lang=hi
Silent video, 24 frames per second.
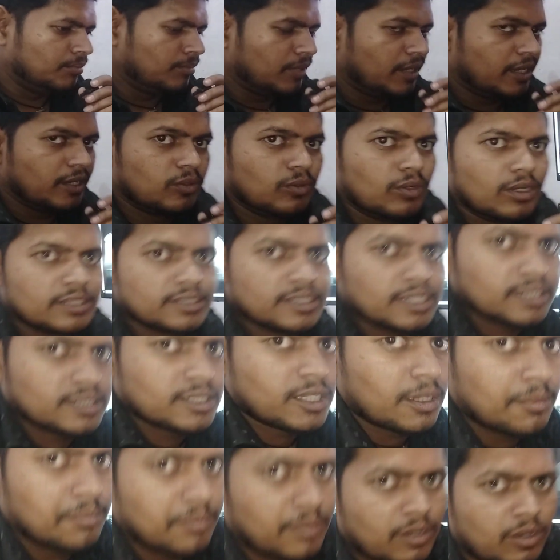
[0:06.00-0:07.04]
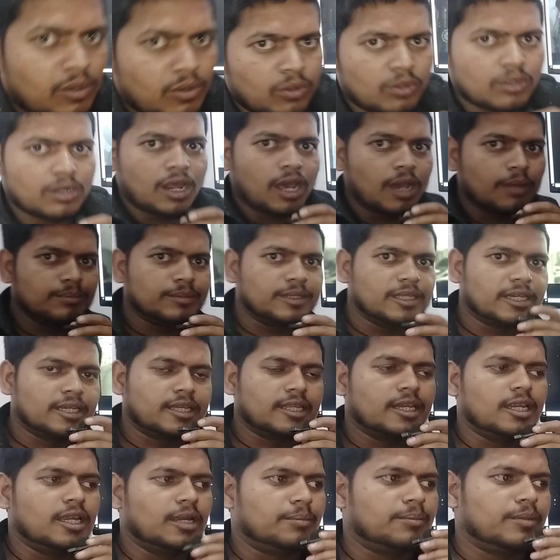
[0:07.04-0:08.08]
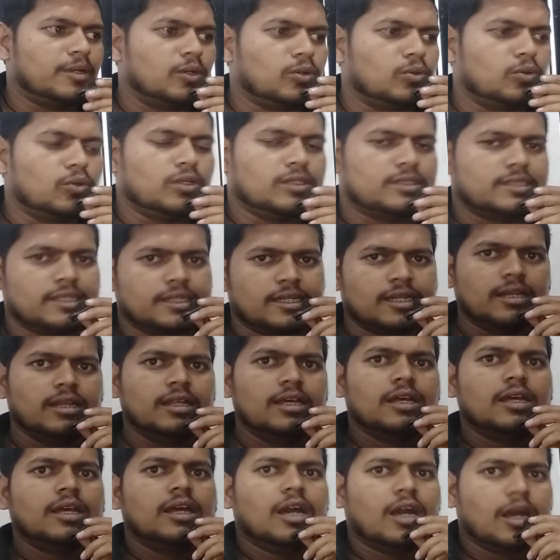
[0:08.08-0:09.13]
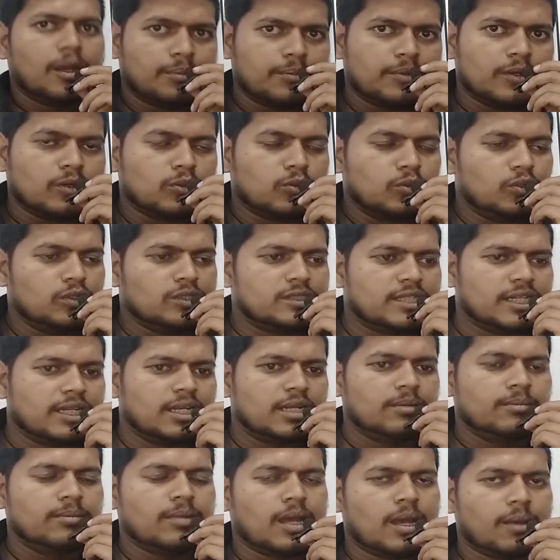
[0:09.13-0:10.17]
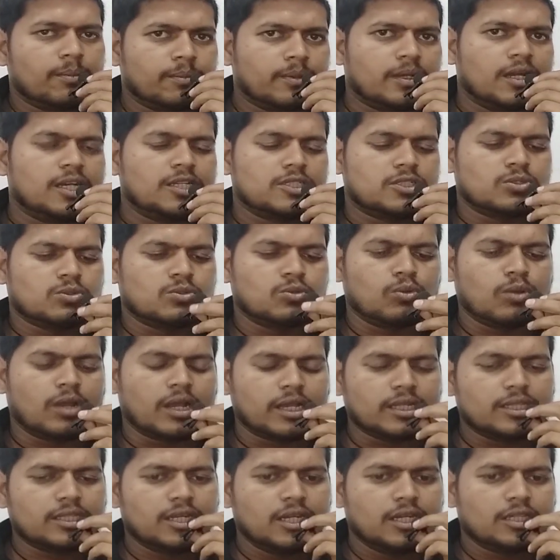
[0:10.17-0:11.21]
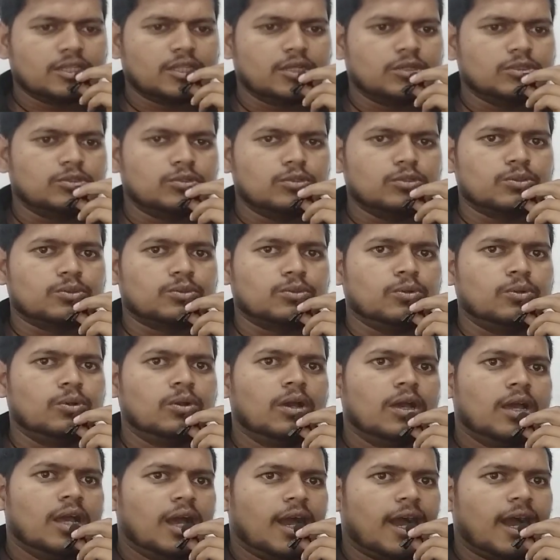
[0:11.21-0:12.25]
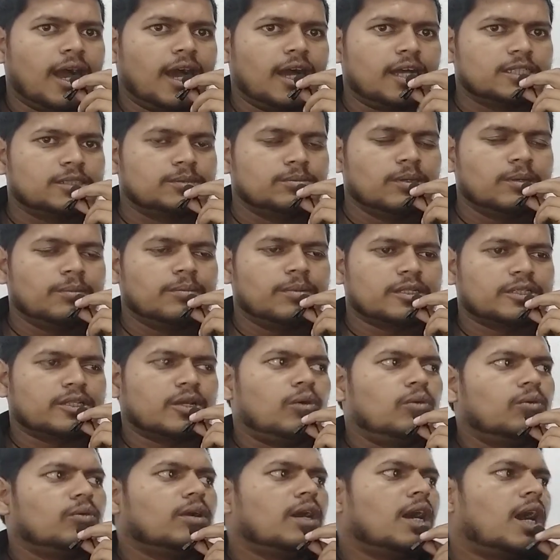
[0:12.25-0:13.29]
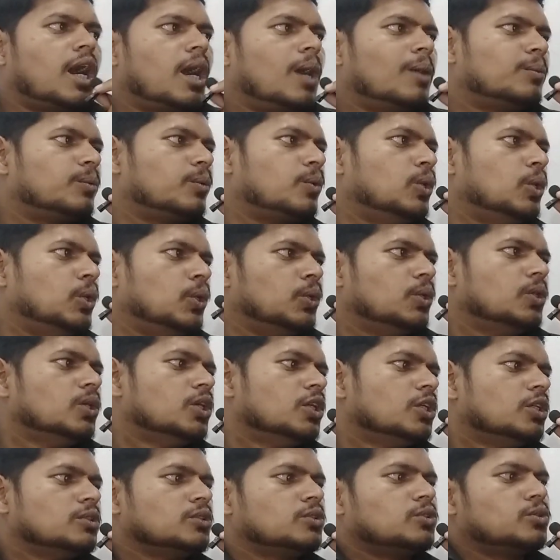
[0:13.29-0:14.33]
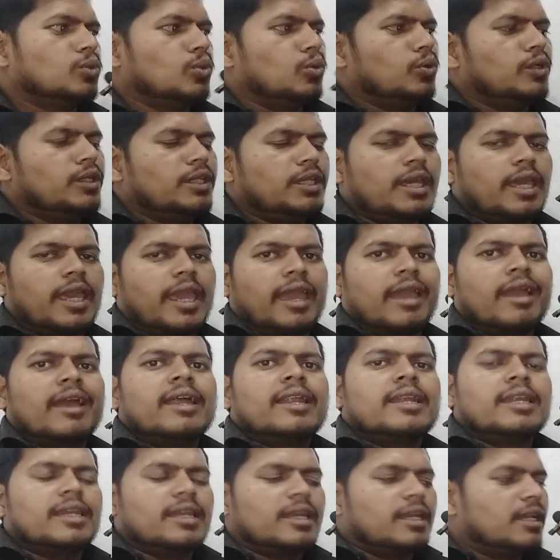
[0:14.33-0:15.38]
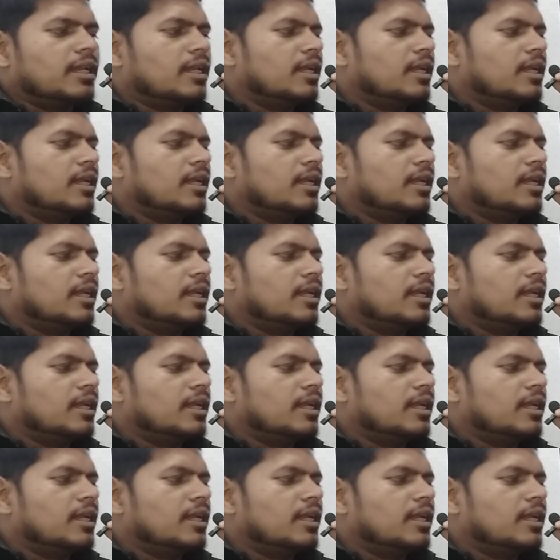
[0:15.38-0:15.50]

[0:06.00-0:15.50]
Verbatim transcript: मैं हूं अजय शर्मा और आप देख रहे हैं अपना गुरु चैनल अपना गुरु चैनल में आपका स्वागत करता हूं दोस्तों आज मैं बताऊंगा आपको सोनी एन